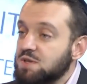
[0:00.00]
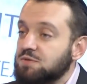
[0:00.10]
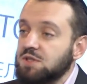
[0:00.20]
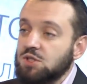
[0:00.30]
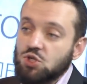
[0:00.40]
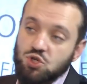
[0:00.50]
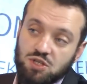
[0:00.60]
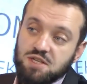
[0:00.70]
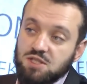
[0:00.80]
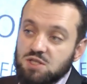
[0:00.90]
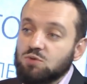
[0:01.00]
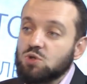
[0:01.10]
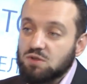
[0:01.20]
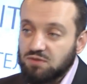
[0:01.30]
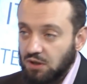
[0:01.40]
в
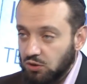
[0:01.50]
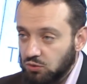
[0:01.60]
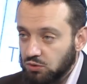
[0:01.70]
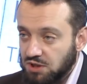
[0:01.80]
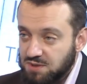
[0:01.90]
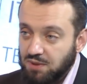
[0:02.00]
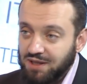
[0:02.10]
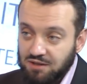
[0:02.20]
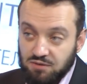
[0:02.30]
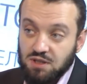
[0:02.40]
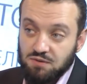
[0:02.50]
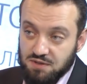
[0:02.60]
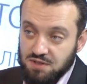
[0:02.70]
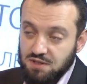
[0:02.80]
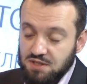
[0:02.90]
1492 год. Испания евреев
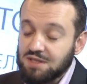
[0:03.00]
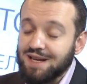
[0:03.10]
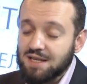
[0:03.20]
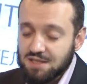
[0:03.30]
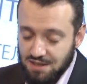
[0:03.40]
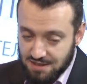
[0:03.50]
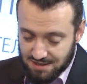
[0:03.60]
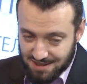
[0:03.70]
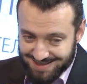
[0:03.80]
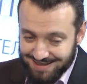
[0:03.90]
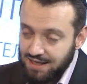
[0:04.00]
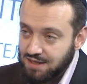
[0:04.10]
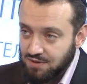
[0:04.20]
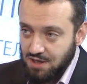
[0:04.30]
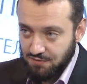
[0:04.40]
из, изгна, из, из, изгнание
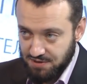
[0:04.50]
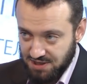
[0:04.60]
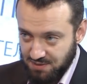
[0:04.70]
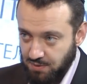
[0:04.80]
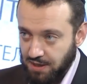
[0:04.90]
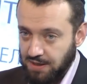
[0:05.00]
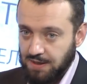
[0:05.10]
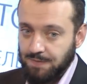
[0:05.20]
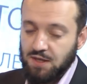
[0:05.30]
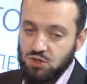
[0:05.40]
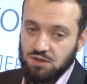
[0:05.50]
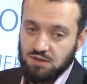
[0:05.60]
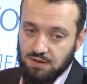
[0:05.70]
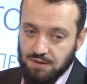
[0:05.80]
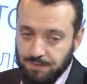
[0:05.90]
евреев из Испании. Значит,
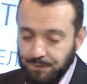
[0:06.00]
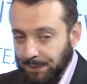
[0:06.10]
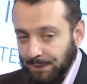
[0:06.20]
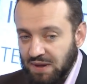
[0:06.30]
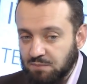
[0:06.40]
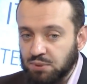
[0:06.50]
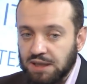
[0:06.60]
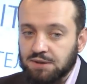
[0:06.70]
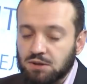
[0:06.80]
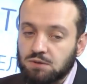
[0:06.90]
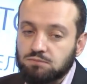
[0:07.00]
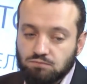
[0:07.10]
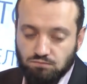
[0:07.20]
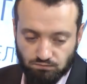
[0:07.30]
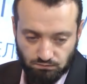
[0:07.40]
э, император
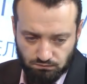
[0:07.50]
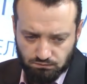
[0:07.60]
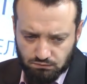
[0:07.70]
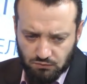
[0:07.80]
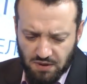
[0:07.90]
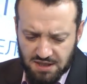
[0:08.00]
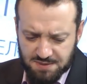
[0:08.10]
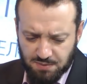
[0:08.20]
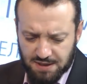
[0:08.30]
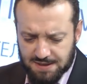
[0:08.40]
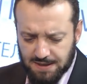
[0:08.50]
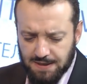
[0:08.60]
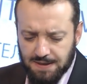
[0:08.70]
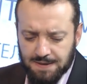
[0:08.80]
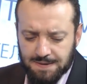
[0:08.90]
испанский